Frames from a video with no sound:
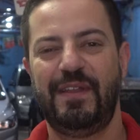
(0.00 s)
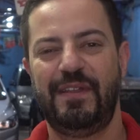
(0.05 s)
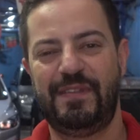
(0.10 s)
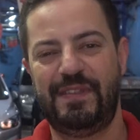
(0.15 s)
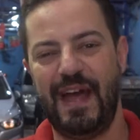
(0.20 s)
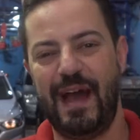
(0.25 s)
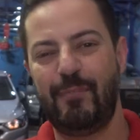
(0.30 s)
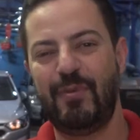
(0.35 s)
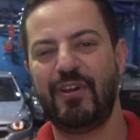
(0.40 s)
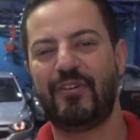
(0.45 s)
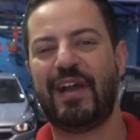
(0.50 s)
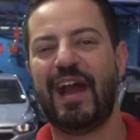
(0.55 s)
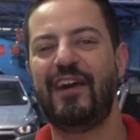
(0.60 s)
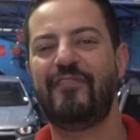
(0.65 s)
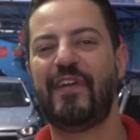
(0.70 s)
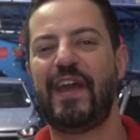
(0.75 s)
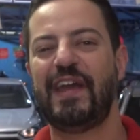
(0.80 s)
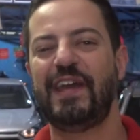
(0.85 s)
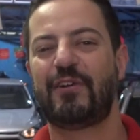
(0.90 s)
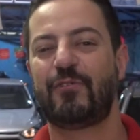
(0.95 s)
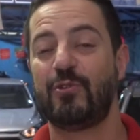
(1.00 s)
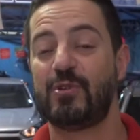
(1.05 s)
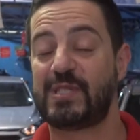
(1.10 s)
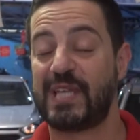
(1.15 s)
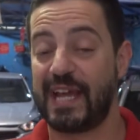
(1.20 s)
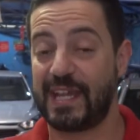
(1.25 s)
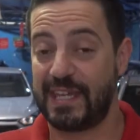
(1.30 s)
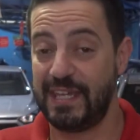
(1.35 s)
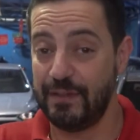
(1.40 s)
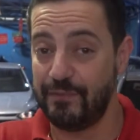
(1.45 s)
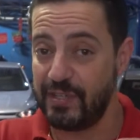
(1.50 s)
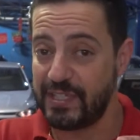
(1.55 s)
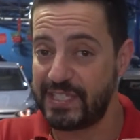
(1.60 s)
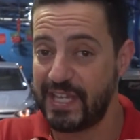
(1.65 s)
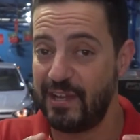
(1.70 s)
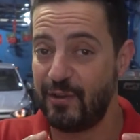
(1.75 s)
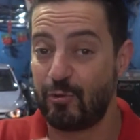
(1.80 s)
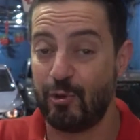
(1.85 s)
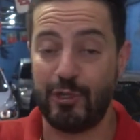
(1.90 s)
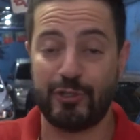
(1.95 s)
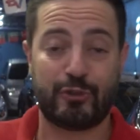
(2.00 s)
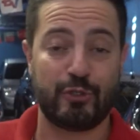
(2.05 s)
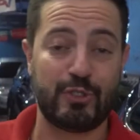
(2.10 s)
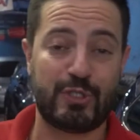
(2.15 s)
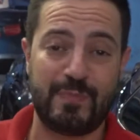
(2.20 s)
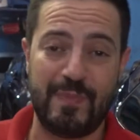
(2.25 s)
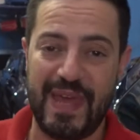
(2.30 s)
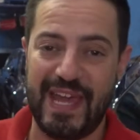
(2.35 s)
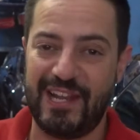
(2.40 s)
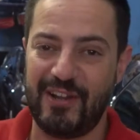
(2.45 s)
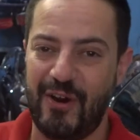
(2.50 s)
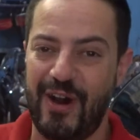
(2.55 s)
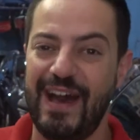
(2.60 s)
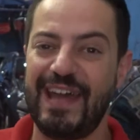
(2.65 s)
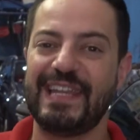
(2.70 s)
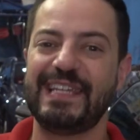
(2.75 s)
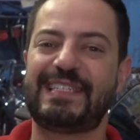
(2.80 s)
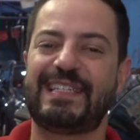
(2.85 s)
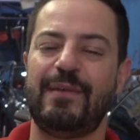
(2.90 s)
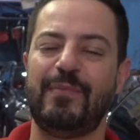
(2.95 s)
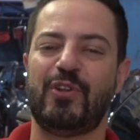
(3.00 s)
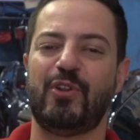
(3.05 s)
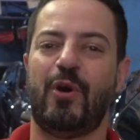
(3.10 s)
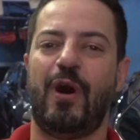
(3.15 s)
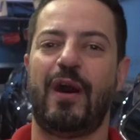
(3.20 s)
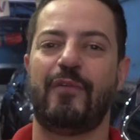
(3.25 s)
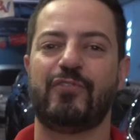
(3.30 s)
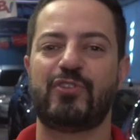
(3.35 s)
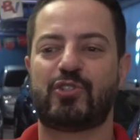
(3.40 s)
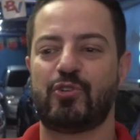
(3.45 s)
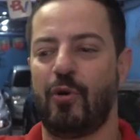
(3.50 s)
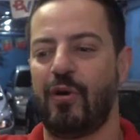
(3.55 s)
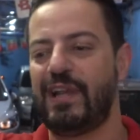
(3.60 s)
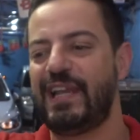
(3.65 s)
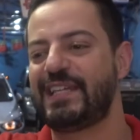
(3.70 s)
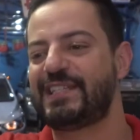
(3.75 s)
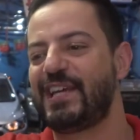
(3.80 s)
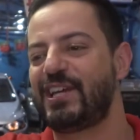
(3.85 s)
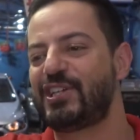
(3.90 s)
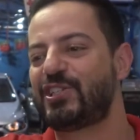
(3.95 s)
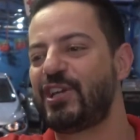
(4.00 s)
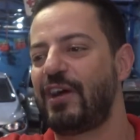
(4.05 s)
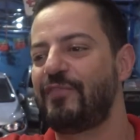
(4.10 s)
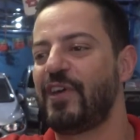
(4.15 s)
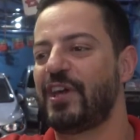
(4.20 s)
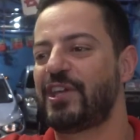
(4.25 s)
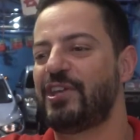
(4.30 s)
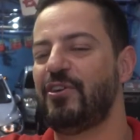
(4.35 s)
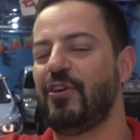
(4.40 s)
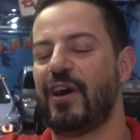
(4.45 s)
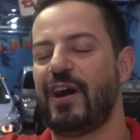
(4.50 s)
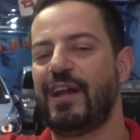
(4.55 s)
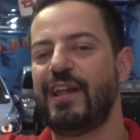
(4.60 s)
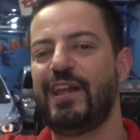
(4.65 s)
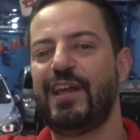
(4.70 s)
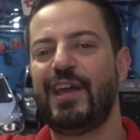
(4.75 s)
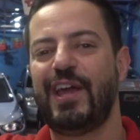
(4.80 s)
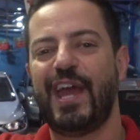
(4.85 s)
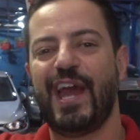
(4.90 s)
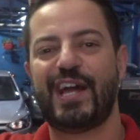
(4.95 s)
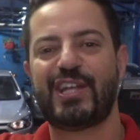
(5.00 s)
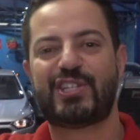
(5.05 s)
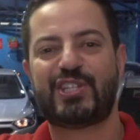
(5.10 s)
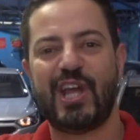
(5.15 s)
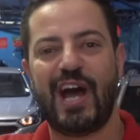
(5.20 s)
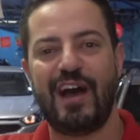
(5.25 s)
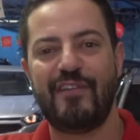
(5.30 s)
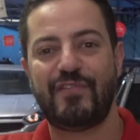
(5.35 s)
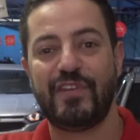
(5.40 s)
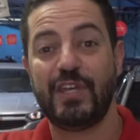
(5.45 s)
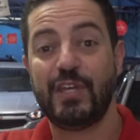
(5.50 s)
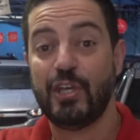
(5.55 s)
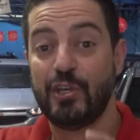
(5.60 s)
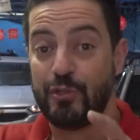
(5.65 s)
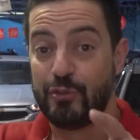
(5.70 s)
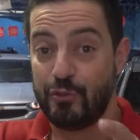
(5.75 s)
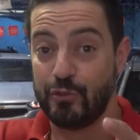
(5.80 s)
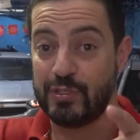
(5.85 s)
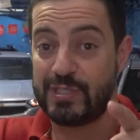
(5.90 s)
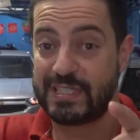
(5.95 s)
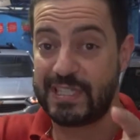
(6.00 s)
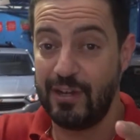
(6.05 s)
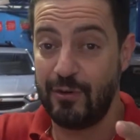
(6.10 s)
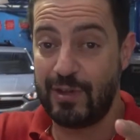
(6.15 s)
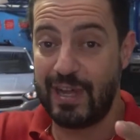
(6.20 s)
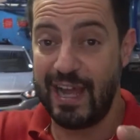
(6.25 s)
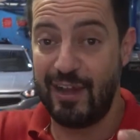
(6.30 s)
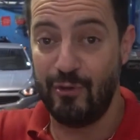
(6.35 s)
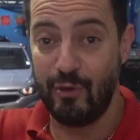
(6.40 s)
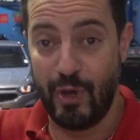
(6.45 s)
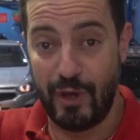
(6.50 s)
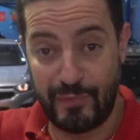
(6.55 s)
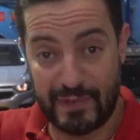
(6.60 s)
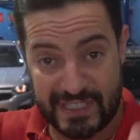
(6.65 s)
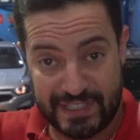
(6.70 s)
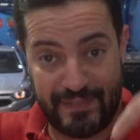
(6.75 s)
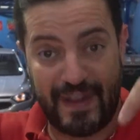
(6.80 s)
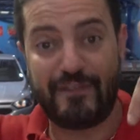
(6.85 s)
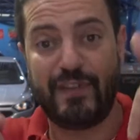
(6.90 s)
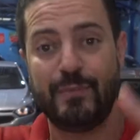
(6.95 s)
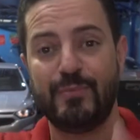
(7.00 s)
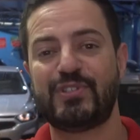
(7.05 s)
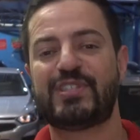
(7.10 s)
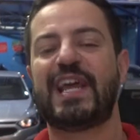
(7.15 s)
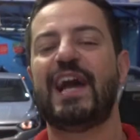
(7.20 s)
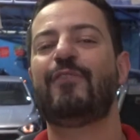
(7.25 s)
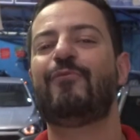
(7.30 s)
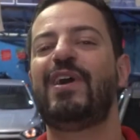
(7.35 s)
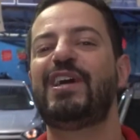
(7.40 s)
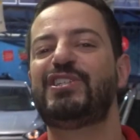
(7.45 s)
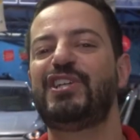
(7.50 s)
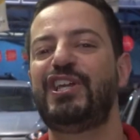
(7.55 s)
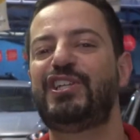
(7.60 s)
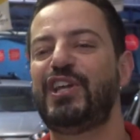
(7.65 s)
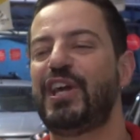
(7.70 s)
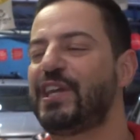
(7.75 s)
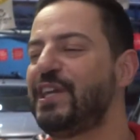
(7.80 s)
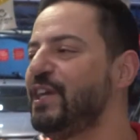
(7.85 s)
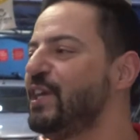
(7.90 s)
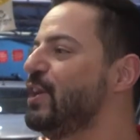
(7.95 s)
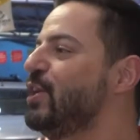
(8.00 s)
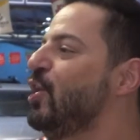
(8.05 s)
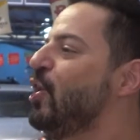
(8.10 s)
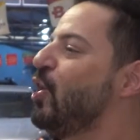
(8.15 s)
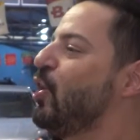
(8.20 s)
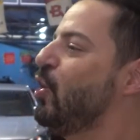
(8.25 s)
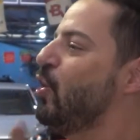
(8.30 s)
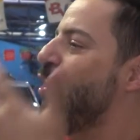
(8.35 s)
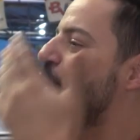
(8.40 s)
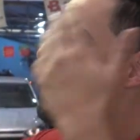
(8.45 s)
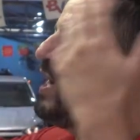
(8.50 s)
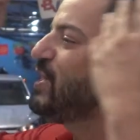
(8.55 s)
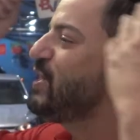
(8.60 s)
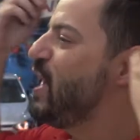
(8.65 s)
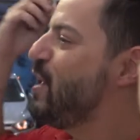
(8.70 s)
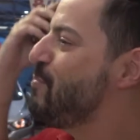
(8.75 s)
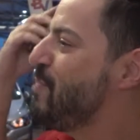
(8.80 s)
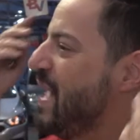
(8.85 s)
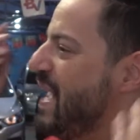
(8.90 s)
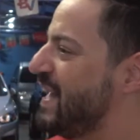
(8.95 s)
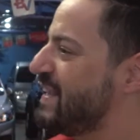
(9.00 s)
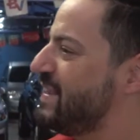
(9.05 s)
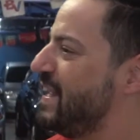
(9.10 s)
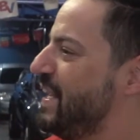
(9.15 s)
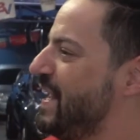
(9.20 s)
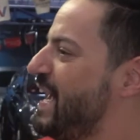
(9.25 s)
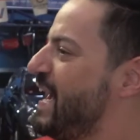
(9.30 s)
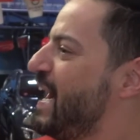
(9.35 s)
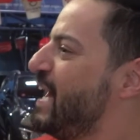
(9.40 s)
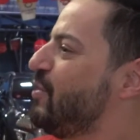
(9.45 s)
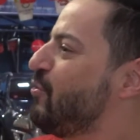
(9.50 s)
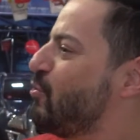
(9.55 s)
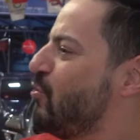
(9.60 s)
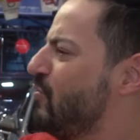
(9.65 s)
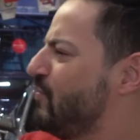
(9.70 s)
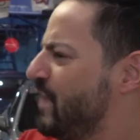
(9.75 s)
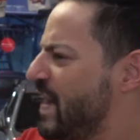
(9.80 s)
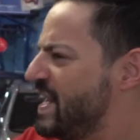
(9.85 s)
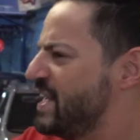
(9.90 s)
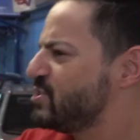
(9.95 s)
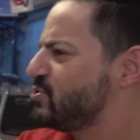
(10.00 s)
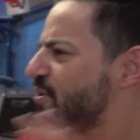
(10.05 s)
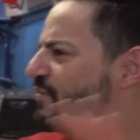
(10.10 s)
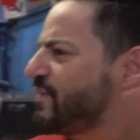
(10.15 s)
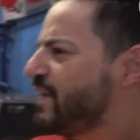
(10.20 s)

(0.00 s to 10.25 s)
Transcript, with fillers: WK Veículos, aqui você encontra os melhores seminovos. Olha essa chave aqui, ó. É a chave do seu carro novo que você vai vir buscar com a gente aqui. Loja aberta, né, Hélio? Com Isso várias mesmo.